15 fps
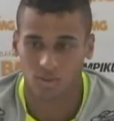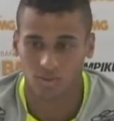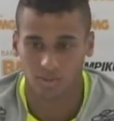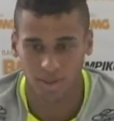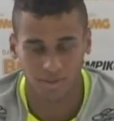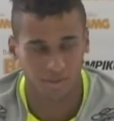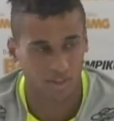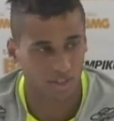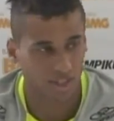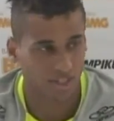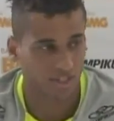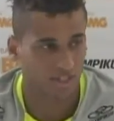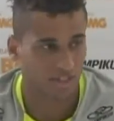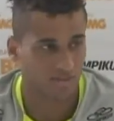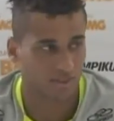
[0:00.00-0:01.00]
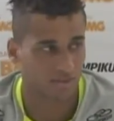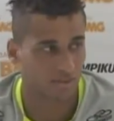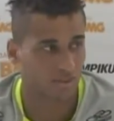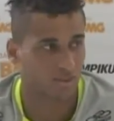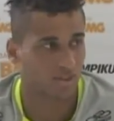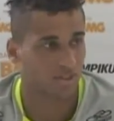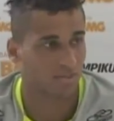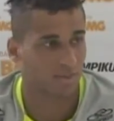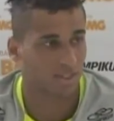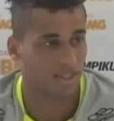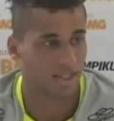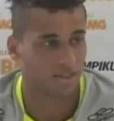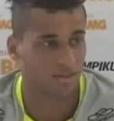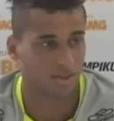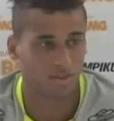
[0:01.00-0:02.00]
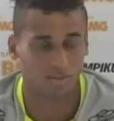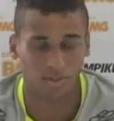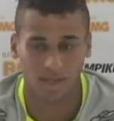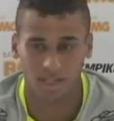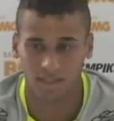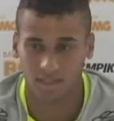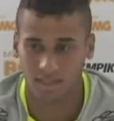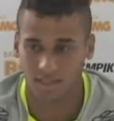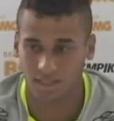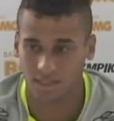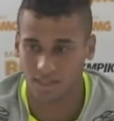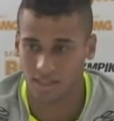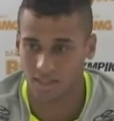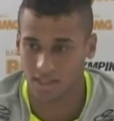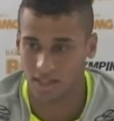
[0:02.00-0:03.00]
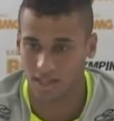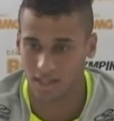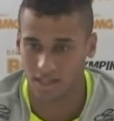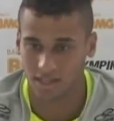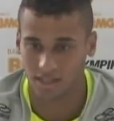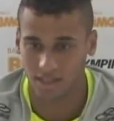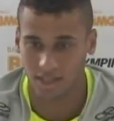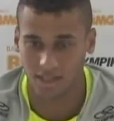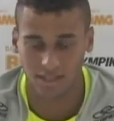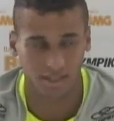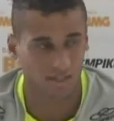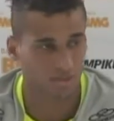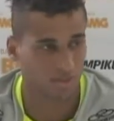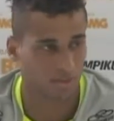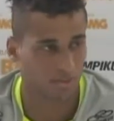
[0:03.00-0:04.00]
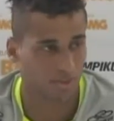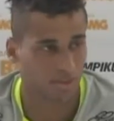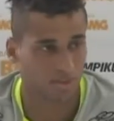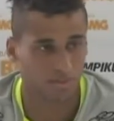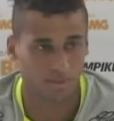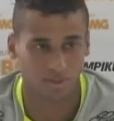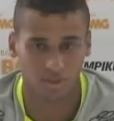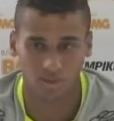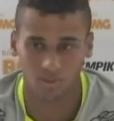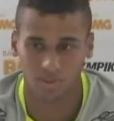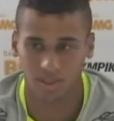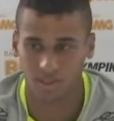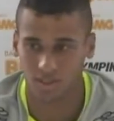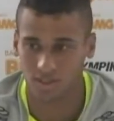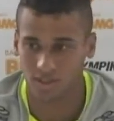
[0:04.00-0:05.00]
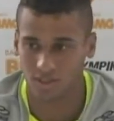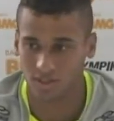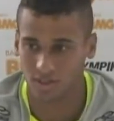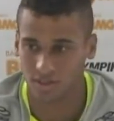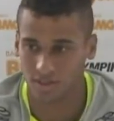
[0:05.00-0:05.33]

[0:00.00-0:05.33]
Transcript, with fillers: bem fechadinho, vai vir com seu esquema tático arrumado e a gente tem que estar tá atento o tempo inteiro para não ser surpreendido.